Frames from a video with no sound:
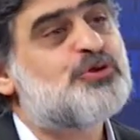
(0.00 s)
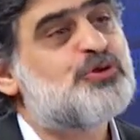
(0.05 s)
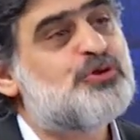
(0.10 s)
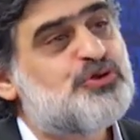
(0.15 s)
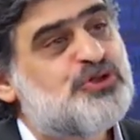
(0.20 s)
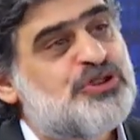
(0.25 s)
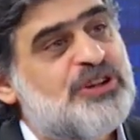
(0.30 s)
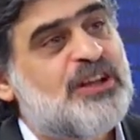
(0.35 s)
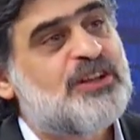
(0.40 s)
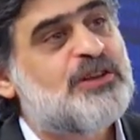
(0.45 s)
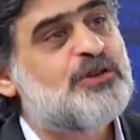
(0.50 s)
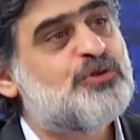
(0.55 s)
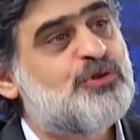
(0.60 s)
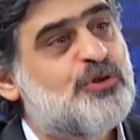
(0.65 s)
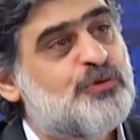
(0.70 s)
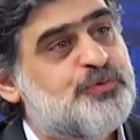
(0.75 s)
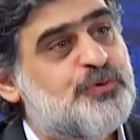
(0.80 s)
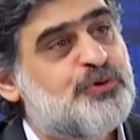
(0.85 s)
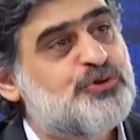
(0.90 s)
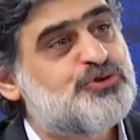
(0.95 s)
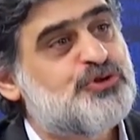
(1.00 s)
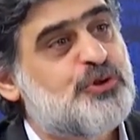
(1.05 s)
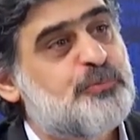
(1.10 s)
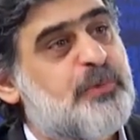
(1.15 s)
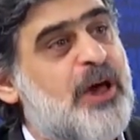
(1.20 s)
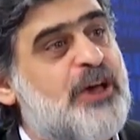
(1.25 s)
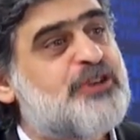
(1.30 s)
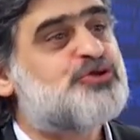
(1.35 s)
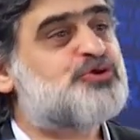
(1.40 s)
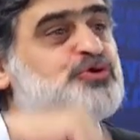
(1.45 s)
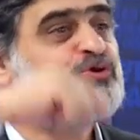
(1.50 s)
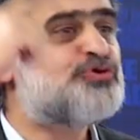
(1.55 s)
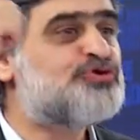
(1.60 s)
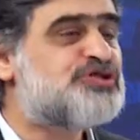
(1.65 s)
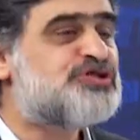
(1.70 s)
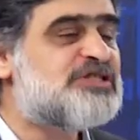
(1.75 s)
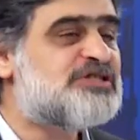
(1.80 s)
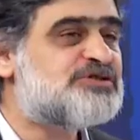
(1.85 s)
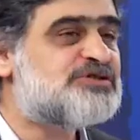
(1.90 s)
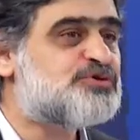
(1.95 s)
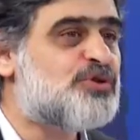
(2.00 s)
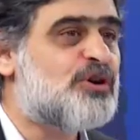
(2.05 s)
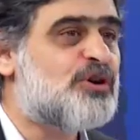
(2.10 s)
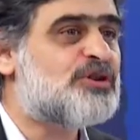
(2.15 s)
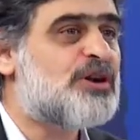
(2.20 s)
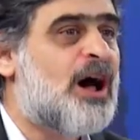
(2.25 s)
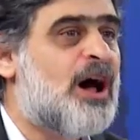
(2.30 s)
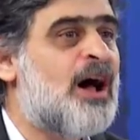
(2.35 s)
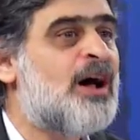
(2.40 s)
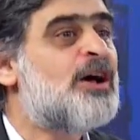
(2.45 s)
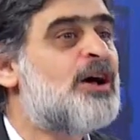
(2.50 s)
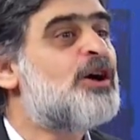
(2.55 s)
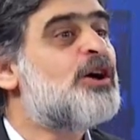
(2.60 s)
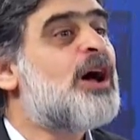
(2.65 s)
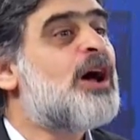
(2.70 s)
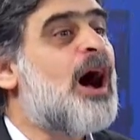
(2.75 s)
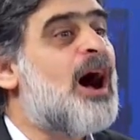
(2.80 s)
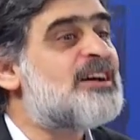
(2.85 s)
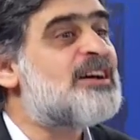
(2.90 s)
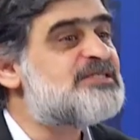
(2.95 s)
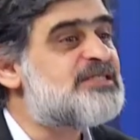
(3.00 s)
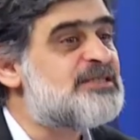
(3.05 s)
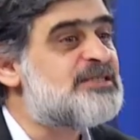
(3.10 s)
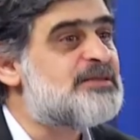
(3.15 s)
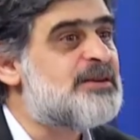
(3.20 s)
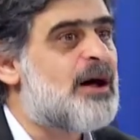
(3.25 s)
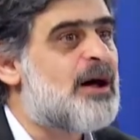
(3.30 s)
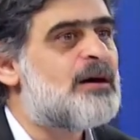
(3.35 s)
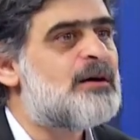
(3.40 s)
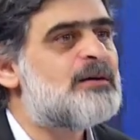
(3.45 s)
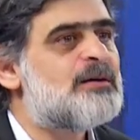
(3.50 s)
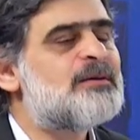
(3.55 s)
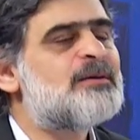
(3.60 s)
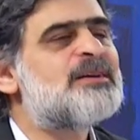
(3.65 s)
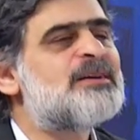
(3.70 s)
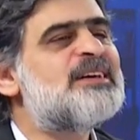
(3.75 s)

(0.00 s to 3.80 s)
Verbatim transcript: Türkiye'nin nüfusu 500 yıl sonra azınla...